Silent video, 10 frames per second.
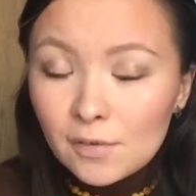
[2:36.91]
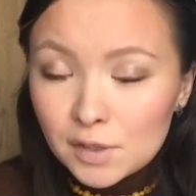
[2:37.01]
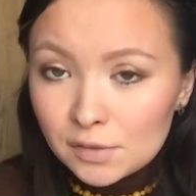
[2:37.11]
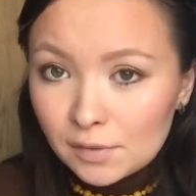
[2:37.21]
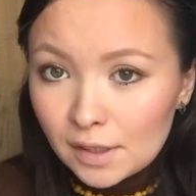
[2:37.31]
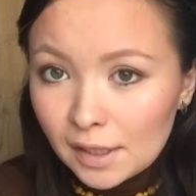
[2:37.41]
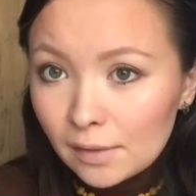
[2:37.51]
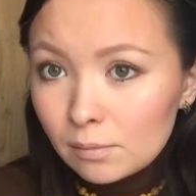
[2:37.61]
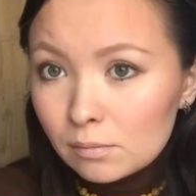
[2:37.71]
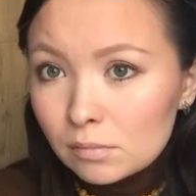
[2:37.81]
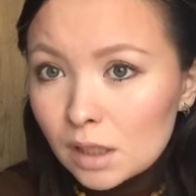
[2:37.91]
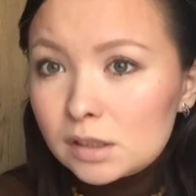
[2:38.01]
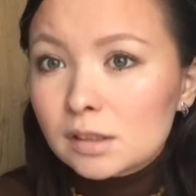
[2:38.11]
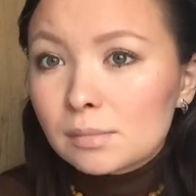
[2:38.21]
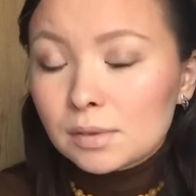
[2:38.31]
В январе,
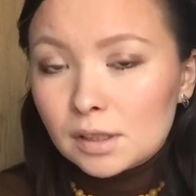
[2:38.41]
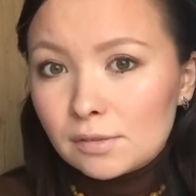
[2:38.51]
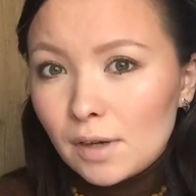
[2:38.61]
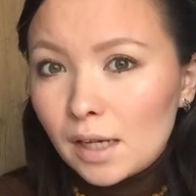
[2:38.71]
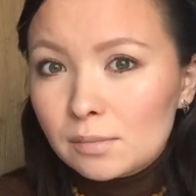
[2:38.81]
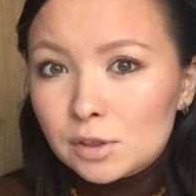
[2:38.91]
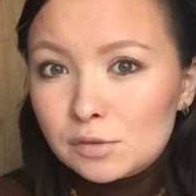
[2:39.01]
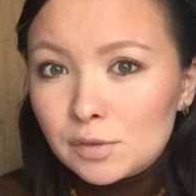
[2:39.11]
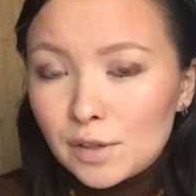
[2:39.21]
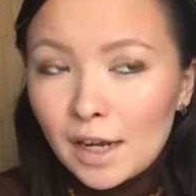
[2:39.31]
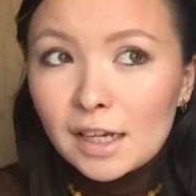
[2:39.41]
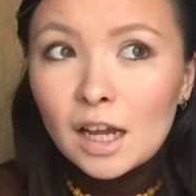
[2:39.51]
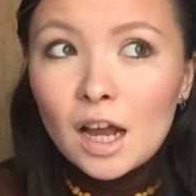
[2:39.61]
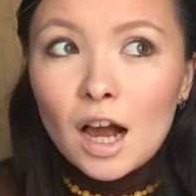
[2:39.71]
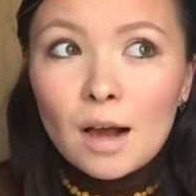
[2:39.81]
кажется, это был январь, а может, февраль,
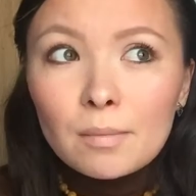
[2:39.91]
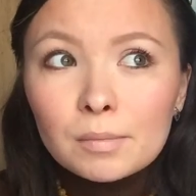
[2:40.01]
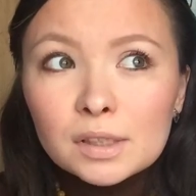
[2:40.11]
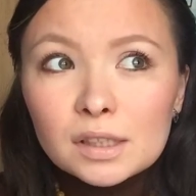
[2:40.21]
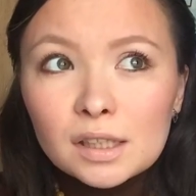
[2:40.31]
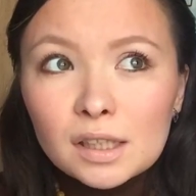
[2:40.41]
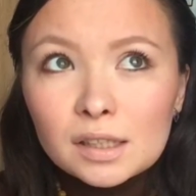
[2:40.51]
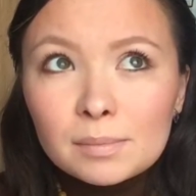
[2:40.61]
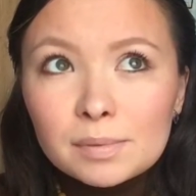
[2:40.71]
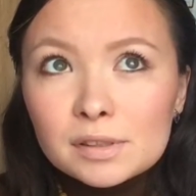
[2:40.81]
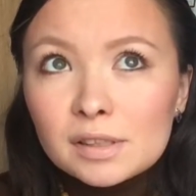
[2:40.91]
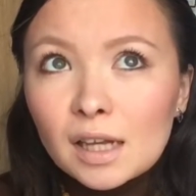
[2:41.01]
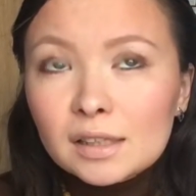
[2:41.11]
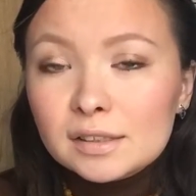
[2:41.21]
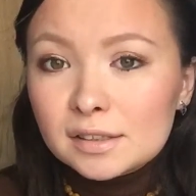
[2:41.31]
мне
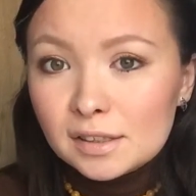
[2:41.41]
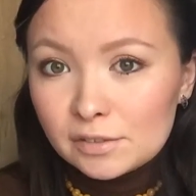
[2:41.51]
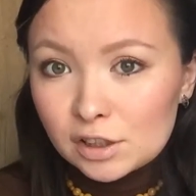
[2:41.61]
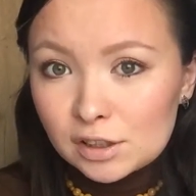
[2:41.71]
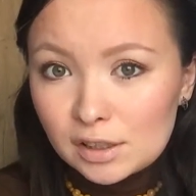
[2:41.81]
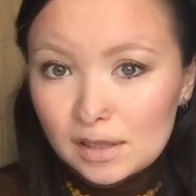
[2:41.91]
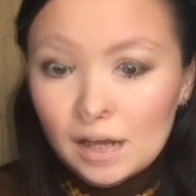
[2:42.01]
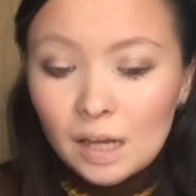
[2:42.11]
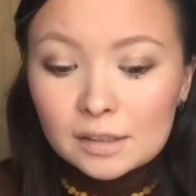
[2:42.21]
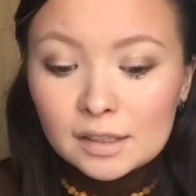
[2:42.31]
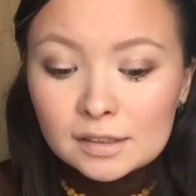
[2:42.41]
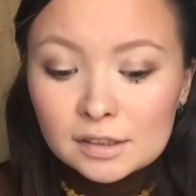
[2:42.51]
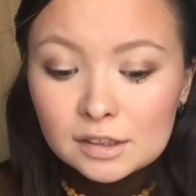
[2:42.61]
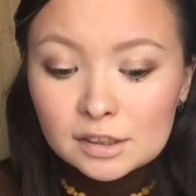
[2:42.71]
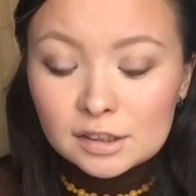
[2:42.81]
написала девочка одна. Она,
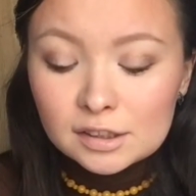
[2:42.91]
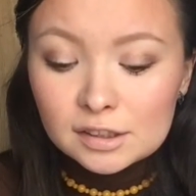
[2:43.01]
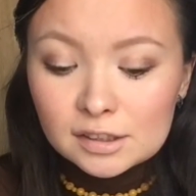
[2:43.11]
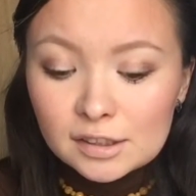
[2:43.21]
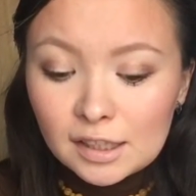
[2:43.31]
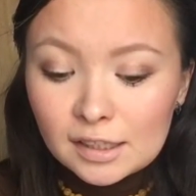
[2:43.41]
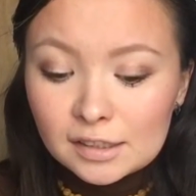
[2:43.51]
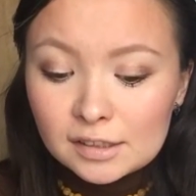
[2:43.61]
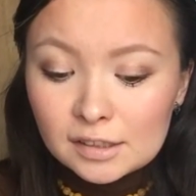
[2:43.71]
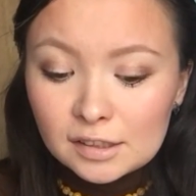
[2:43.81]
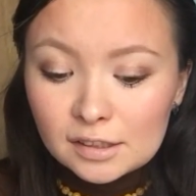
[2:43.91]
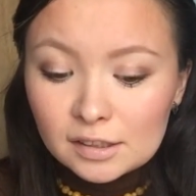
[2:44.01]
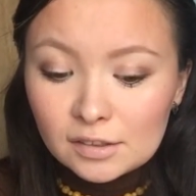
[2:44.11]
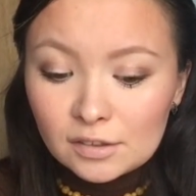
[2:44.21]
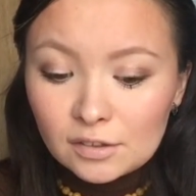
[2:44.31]
значит, состоит
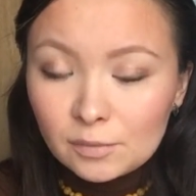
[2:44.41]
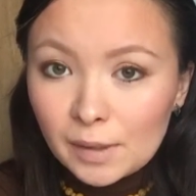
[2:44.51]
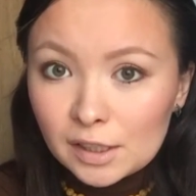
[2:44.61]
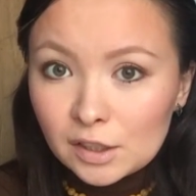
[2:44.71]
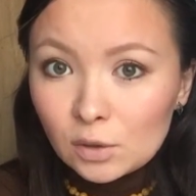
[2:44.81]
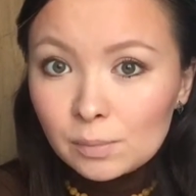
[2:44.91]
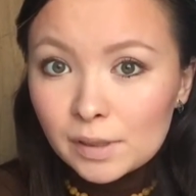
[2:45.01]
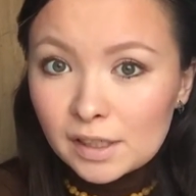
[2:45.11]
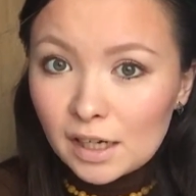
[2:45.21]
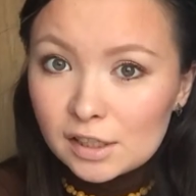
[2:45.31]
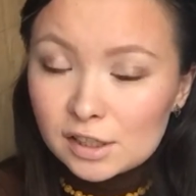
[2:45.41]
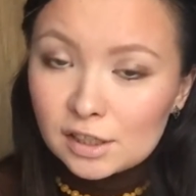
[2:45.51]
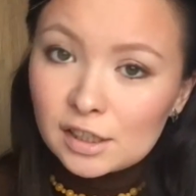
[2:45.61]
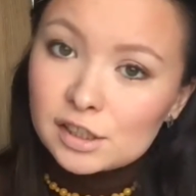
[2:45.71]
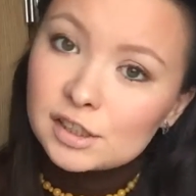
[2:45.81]
э, в моей группе «Краешки
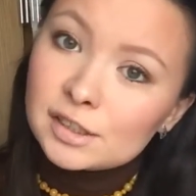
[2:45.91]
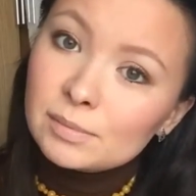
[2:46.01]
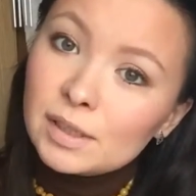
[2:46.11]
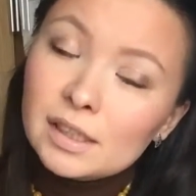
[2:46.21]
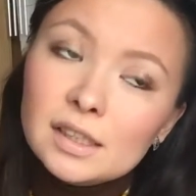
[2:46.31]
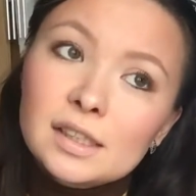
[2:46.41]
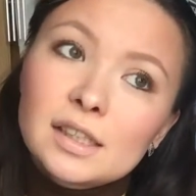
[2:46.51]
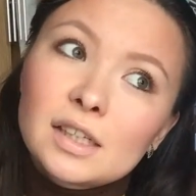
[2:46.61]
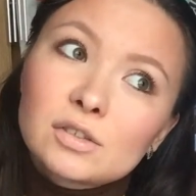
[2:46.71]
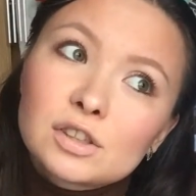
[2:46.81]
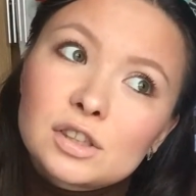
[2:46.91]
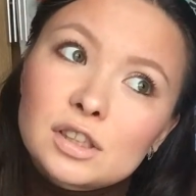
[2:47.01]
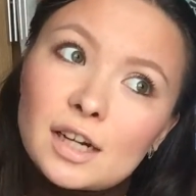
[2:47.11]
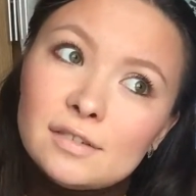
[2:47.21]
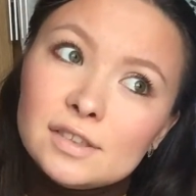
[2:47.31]
нашей земли», и ей очень
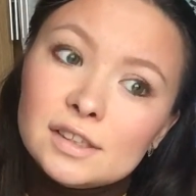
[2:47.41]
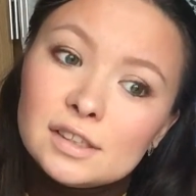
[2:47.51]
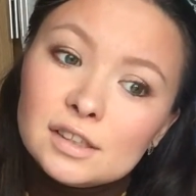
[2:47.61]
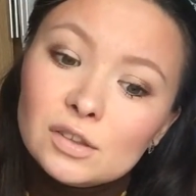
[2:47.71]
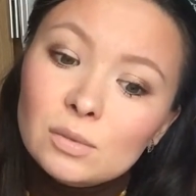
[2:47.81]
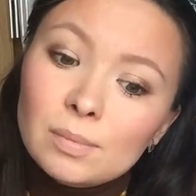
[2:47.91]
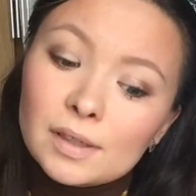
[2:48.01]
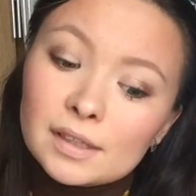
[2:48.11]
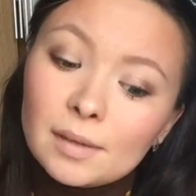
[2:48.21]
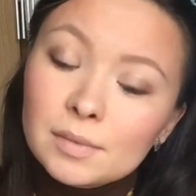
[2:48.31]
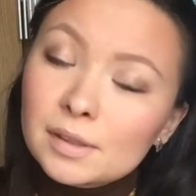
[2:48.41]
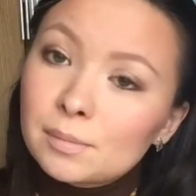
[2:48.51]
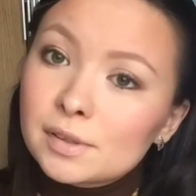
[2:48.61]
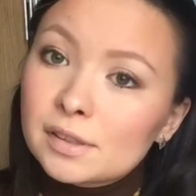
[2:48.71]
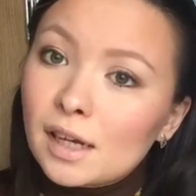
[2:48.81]
нравится эта группа, и она мне
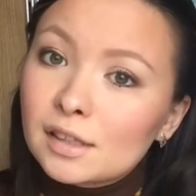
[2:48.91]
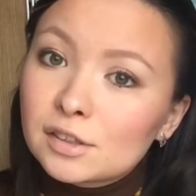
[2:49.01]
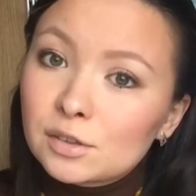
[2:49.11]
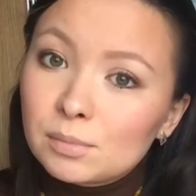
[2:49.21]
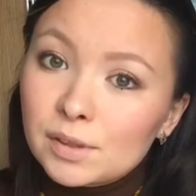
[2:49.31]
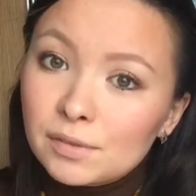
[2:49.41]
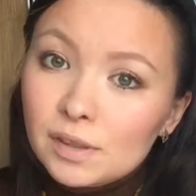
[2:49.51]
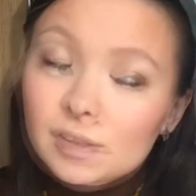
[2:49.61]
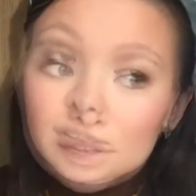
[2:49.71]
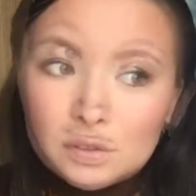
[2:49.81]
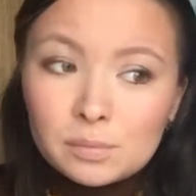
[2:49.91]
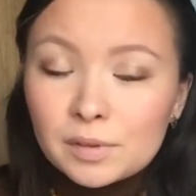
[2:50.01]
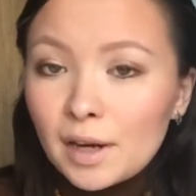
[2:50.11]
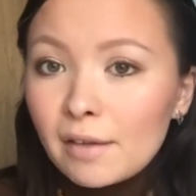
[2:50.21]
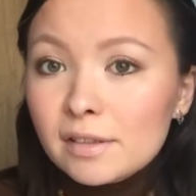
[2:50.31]
написала, что «Привет, твоя группа
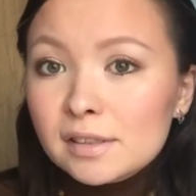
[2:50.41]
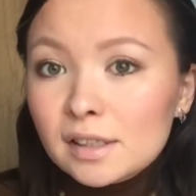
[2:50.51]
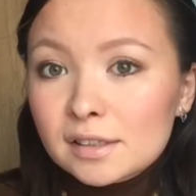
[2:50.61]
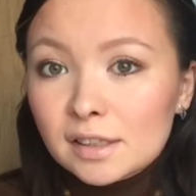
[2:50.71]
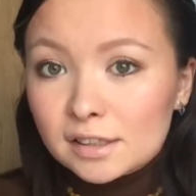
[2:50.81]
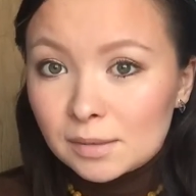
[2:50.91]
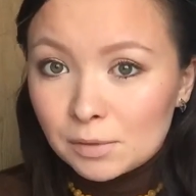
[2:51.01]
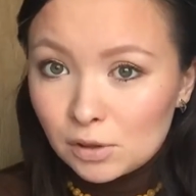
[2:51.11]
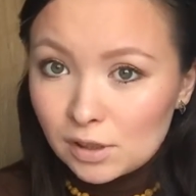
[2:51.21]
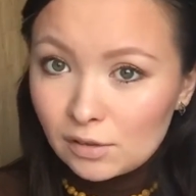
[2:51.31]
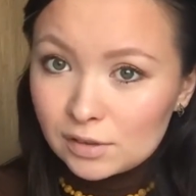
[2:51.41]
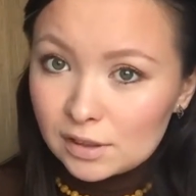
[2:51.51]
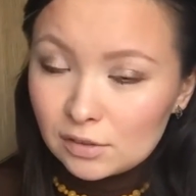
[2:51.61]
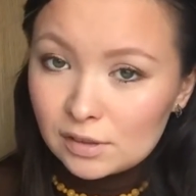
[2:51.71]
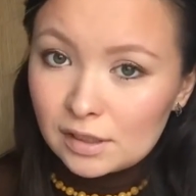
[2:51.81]
нравится, хотела тебе только вот
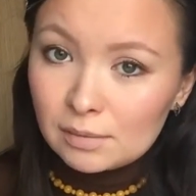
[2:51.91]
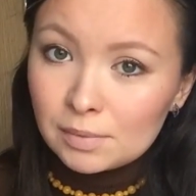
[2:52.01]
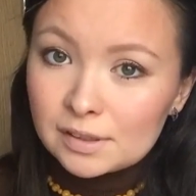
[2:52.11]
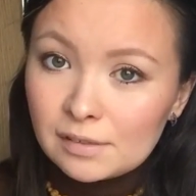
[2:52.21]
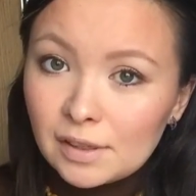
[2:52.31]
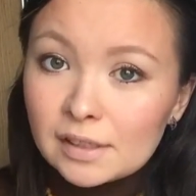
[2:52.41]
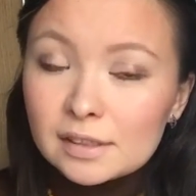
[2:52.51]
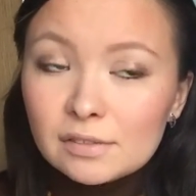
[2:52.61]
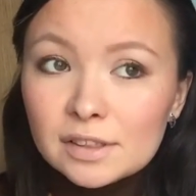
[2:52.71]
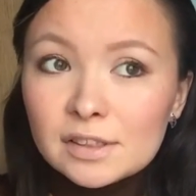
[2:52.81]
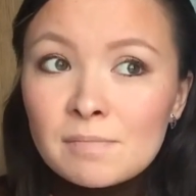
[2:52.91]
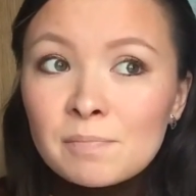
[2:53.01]
это, вот это посоветовать».